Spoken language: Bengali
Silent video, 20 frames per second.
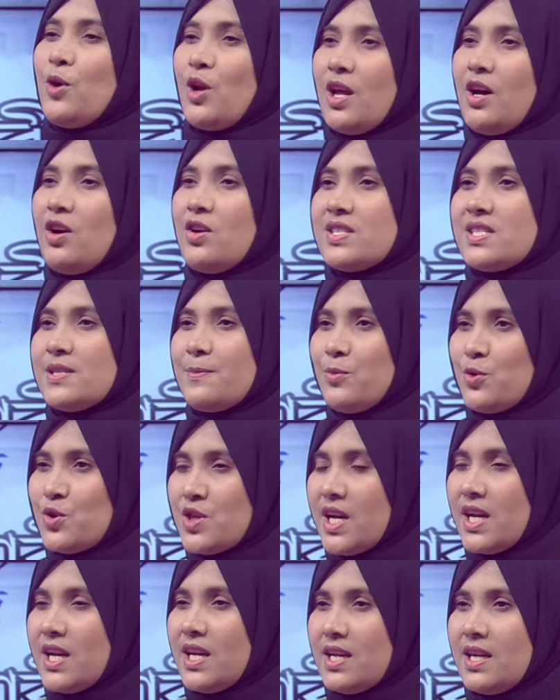বলা হয় যে
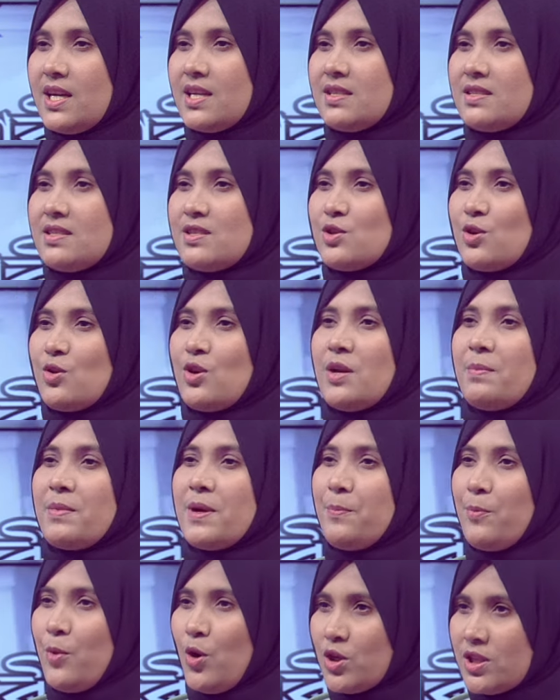পোশাকের ক্ষেত্রে যখন
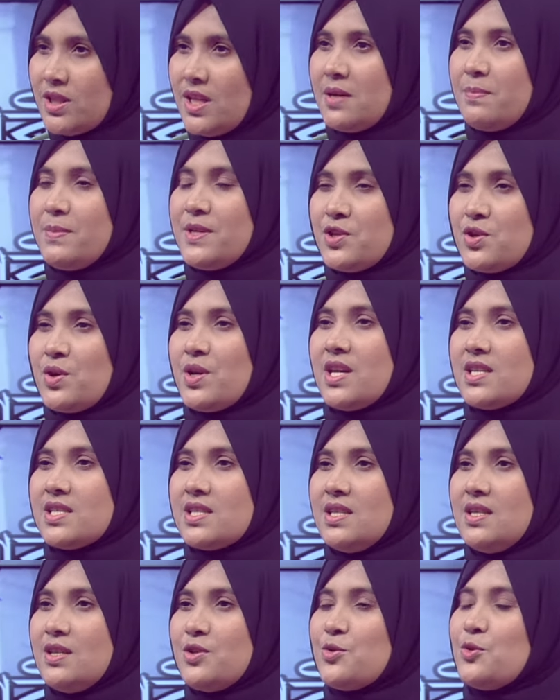আমরা পর্দার বিষয়ে
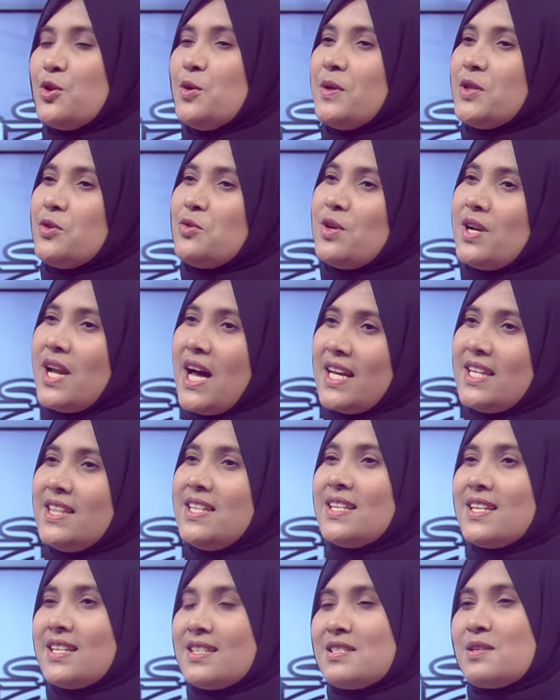আসি শুধুমাত্র
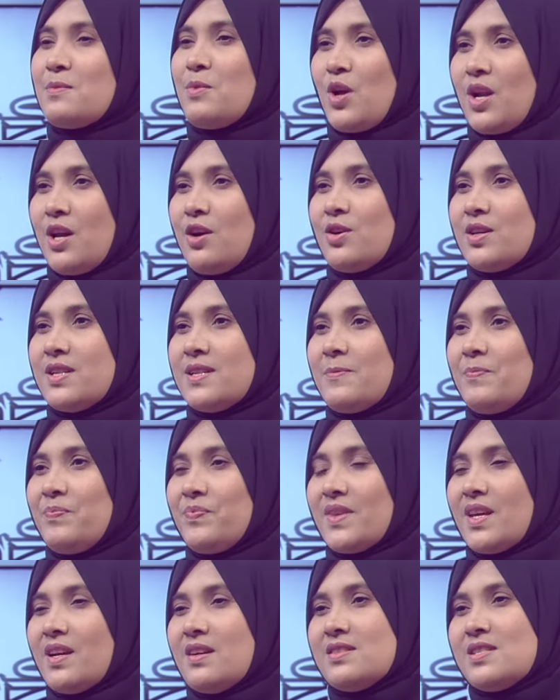নারীদের ক্ষেত্রে বলা হয়
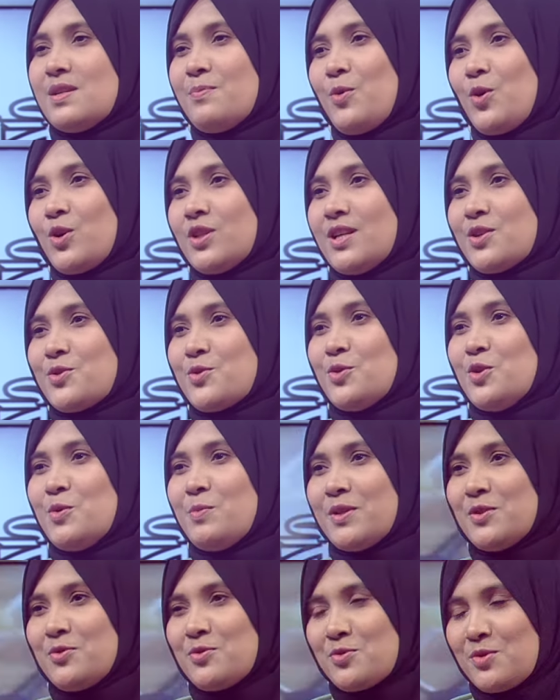যে পর্দা
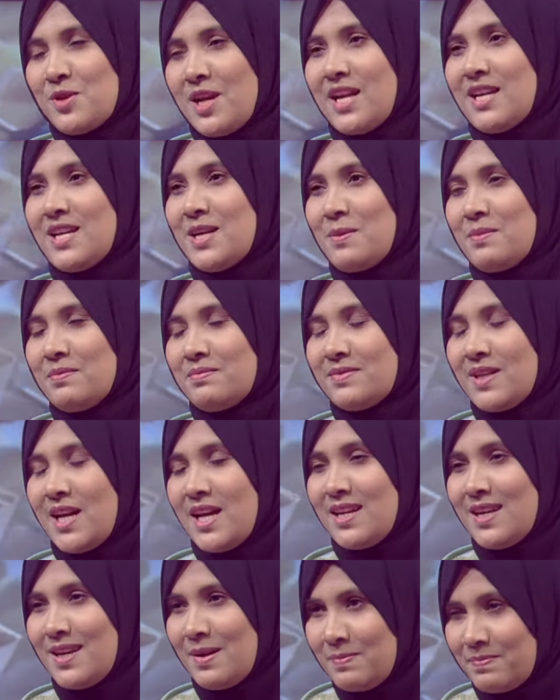শুধুমাত্র নারীরা
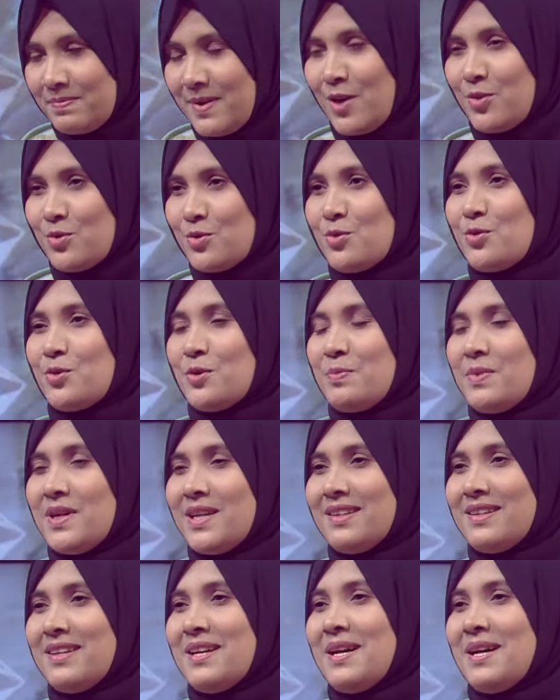নারীরা পালন করবে